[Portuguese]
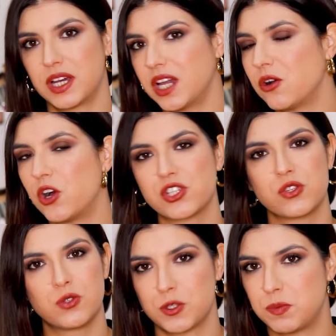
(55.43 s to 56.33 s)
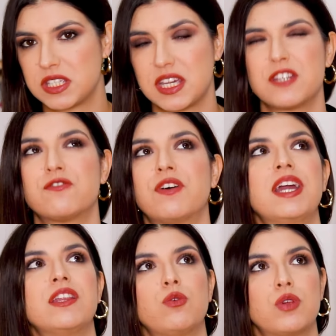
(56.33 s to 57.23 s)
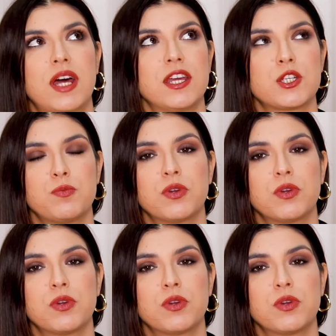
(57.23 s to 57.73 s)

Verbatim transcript: Quem gosta dos outros pincéis vai então adorar este